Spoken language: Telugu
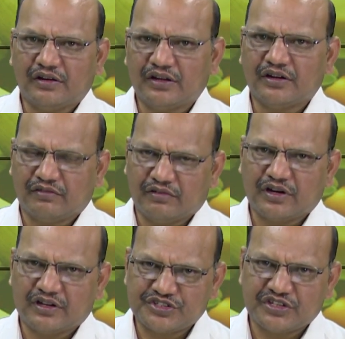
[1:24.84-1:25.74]
ఏదో
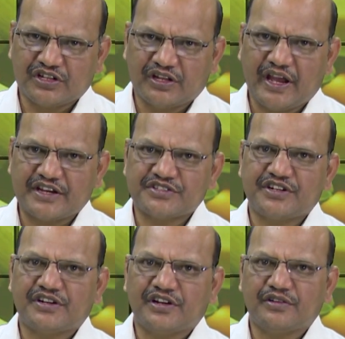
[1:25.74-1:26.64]
ఒక చిన్న
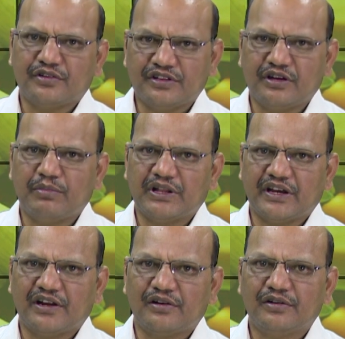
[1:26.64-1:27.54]
యాక్సిడెంట్ అయ్యో దెబ్బ
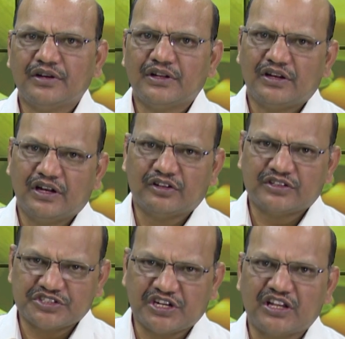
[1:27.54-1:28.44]
తగిలో
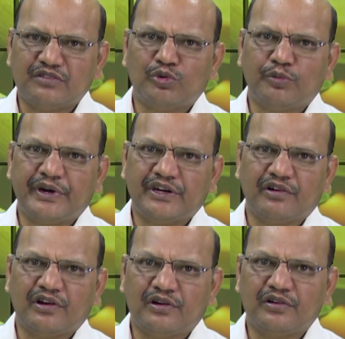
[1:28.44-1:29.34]
లేకపోతే సడన్ మూమెంట్
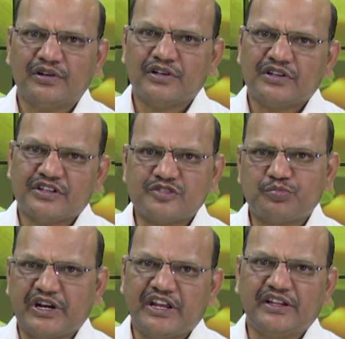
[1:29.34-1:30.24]
వల్ల
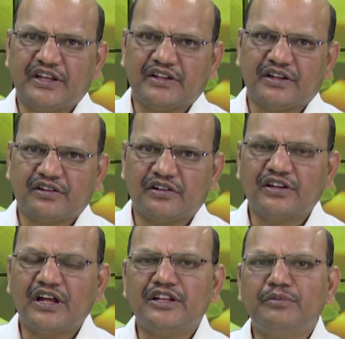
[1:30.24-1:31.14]
స్ప్రెయిన్ అయింది అనుకోండి
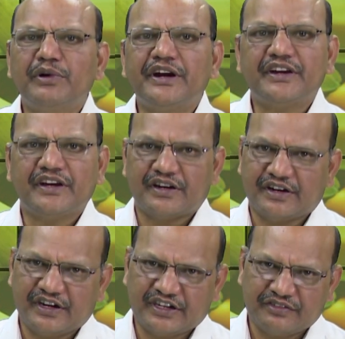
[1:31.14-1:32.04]
దాన్ని ఇమ్మీడియట్గా
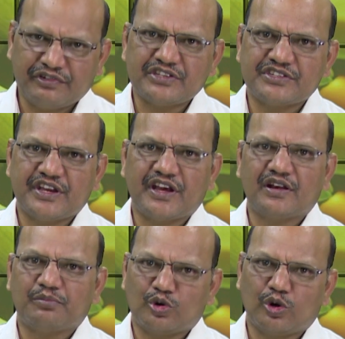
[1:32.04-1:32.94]
రెక్టిఫై
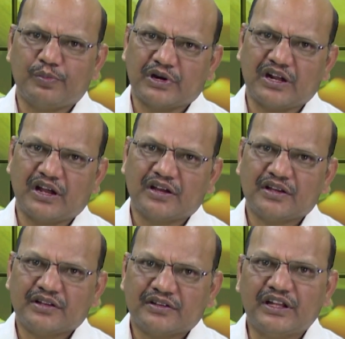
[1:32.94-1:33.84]
చేయాలి ప్రాపర్గా
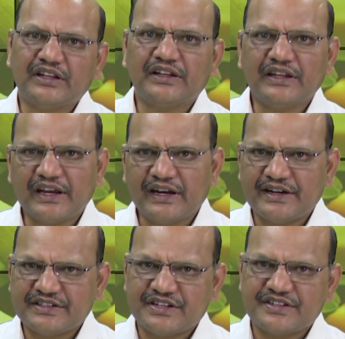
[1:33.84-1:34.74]
దాన్ని
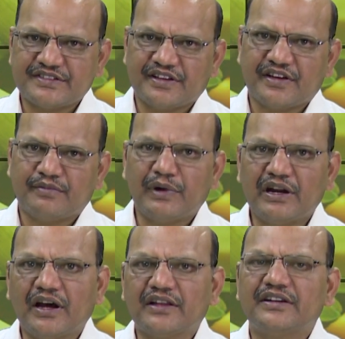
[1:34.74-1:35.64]
నెగ్లెక్ట్ చేస్తే
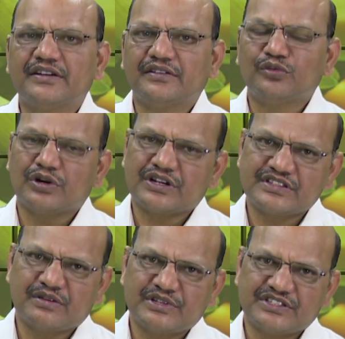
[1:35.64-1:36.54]
మళ్ళీ అదర్ ఇంకొక
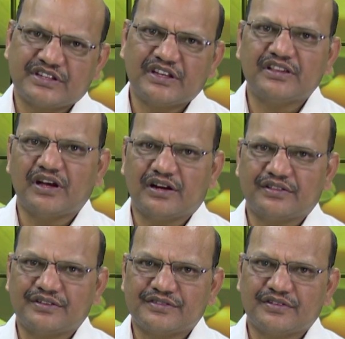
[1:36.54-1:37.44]
సమస్యకి
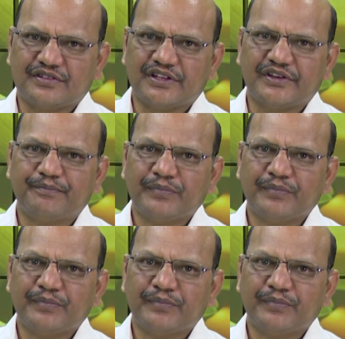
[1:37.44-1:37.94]
దారితీస్తుంది